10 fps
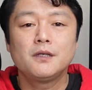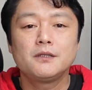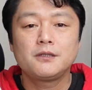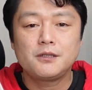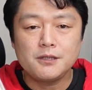
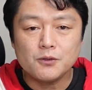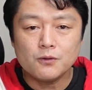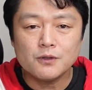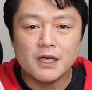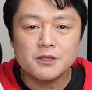市
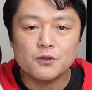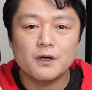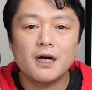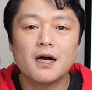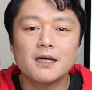場価値を
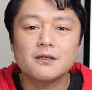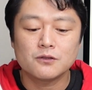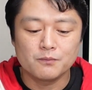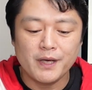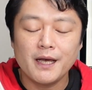測
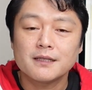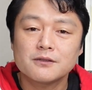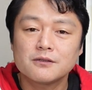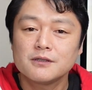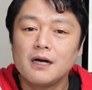る目
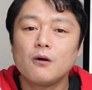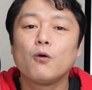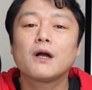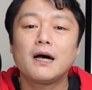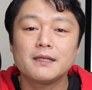安が
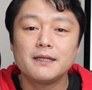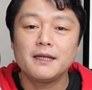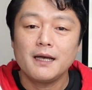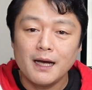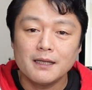お金
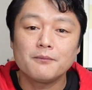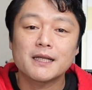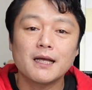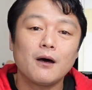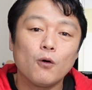であり、ま
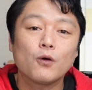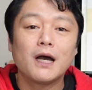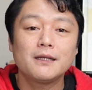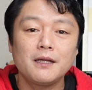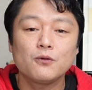たお
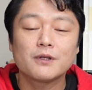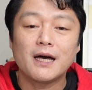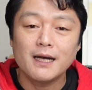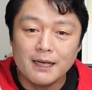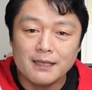金の流
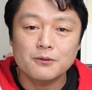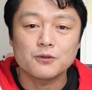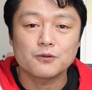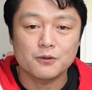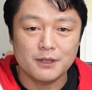れだと
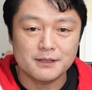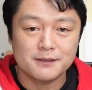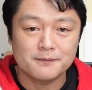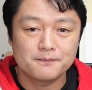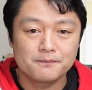いうことで
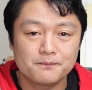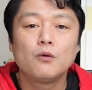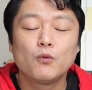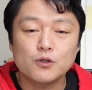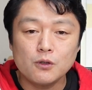す。
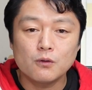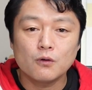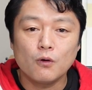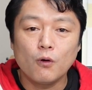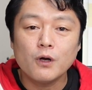もちろん、
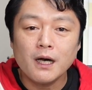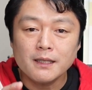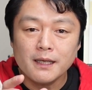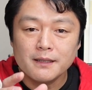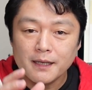お
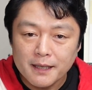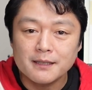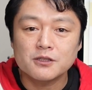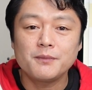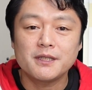金だけ
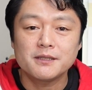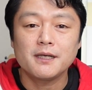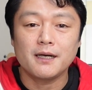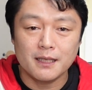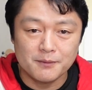が全て
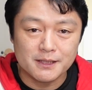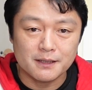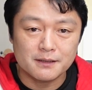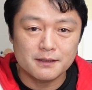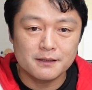じゃありません。